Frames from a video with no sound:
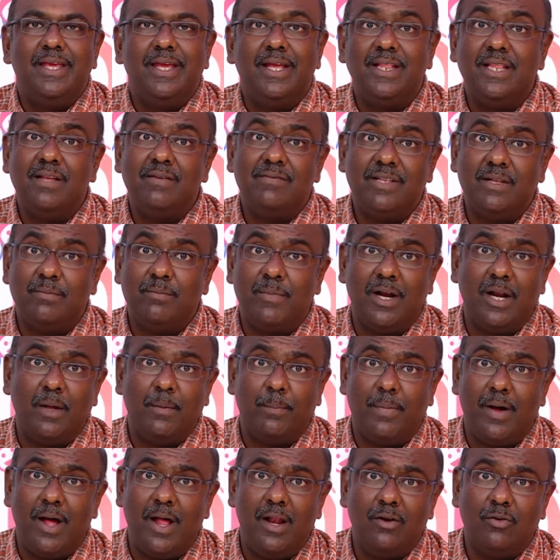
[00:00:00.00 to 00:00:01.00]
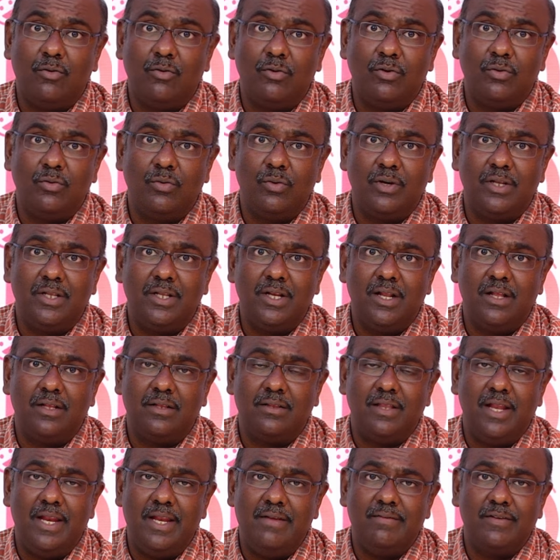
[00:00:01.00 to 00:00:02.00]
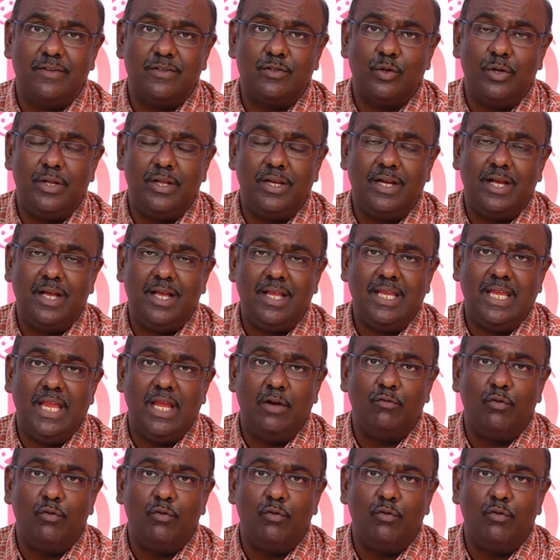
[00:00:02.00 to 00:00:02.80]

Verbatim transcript: எந்த விதமான பால் கொடுக்கணுன்றதை நான் தெளிவாக சொல்லியிருக்கேன்